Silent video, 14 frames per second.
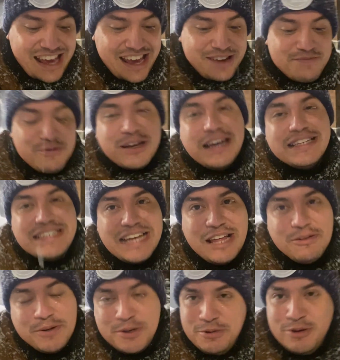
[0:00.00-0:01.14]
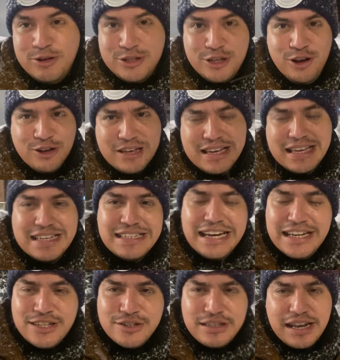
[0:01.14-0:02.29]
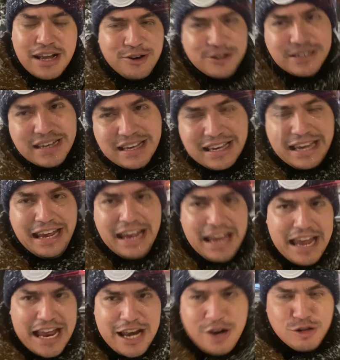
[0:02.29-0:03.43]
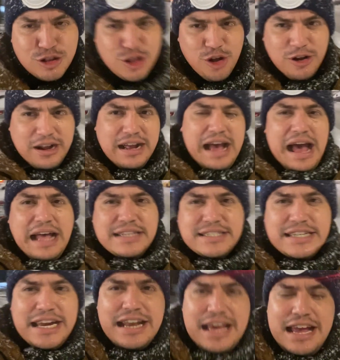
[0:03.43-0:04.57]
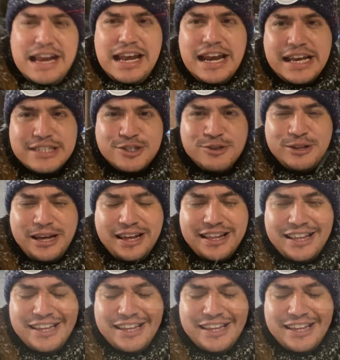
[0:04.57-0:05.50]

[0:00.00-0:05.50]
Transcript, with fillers: es muy cansado, pero bueno, eso es lo que hay que hacer y son de las cosas que nos toca hacer en la ciudad.